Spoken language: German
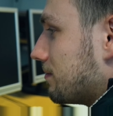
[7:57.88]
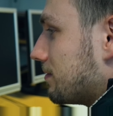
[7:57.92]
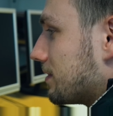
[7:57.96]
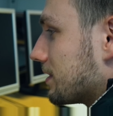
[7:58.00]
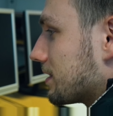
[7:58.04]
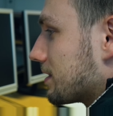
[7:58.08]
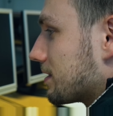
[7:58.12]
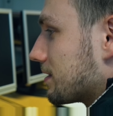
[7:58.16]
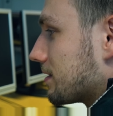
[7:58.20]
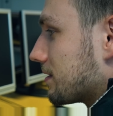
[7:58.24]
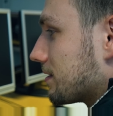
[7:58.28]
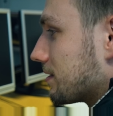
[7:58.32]

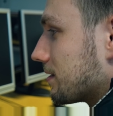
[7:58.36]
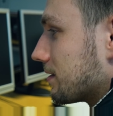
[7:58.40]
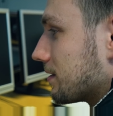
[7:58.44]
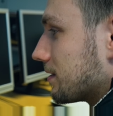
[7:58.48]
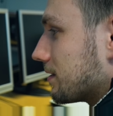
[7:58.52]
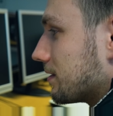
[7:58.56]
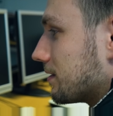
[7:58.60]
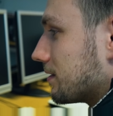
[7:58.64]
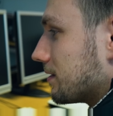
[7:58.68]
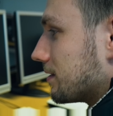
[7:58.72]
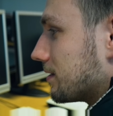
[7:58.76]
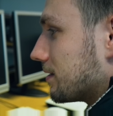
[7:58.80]
was
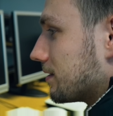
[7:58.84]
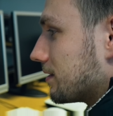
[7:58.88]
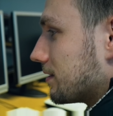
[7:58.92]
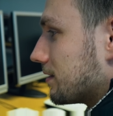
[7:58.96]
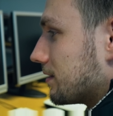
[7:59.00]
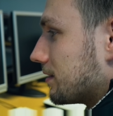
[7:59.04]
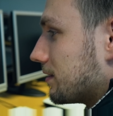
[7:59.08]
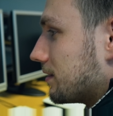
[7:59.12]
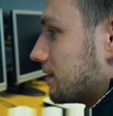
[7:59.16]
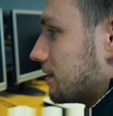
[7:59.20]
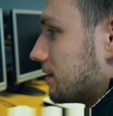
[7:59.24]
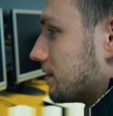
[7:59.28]

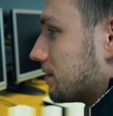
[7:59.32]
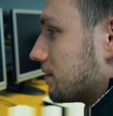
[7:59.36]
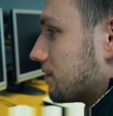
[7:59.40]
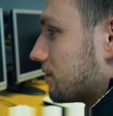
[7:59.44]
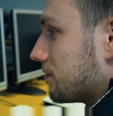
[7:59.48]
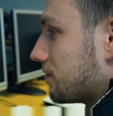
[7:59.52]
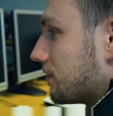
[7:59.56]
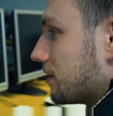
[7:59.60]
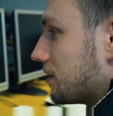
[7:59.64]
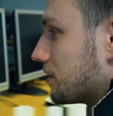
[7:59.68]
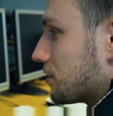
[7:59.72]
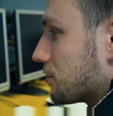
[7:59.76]
hier
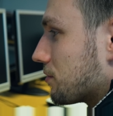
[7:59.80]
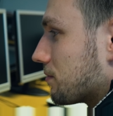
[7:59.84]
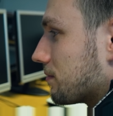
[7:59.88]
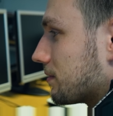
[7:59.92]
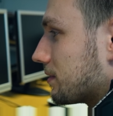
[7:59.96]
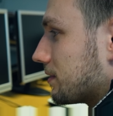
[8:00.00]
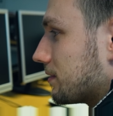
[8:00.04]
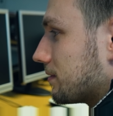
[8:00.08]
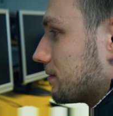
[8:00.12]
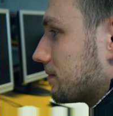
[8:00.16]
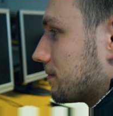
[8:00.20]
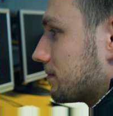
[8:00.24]
falsch
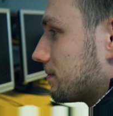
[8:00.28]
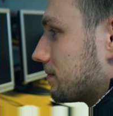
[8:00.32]
war.